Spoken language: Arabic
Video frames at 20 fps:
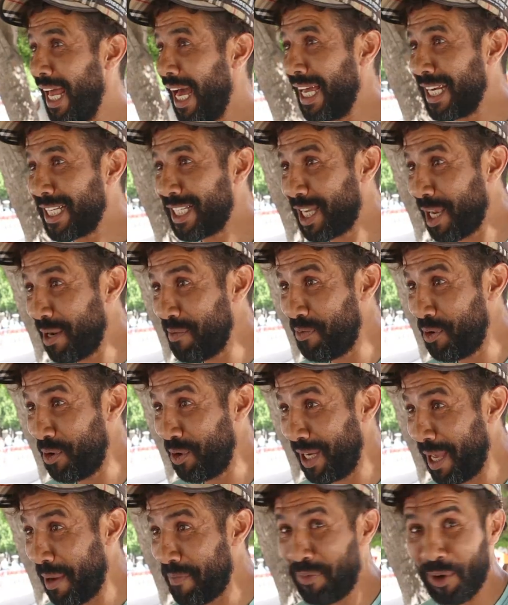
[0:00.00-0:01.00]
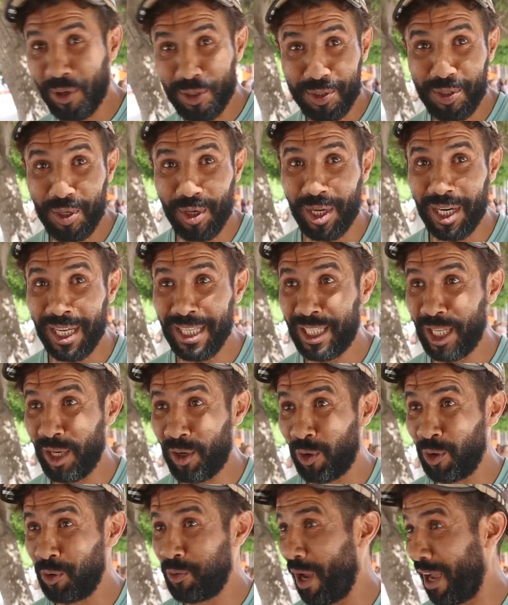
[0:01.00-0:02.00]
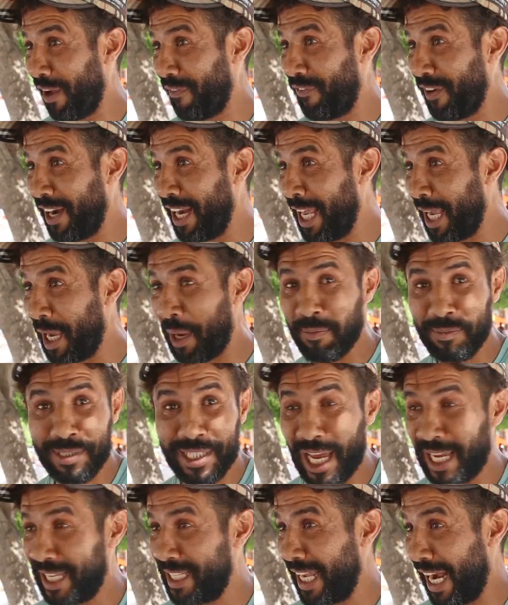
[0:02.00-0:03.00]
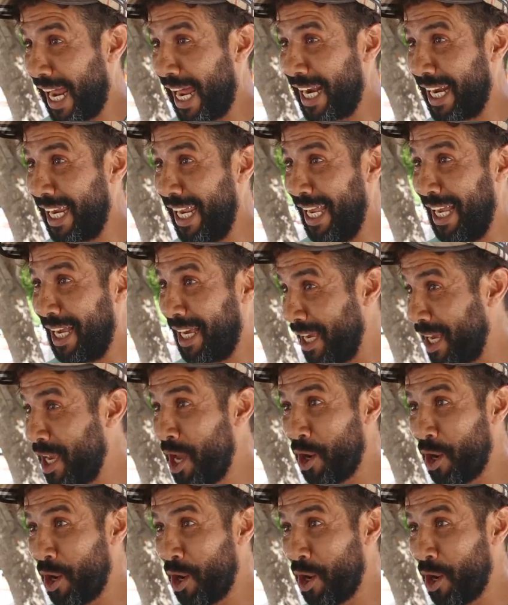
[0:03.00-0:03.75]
العرس بوني بوكسور انت كنت واقف في الرينج مسيطر على الرينج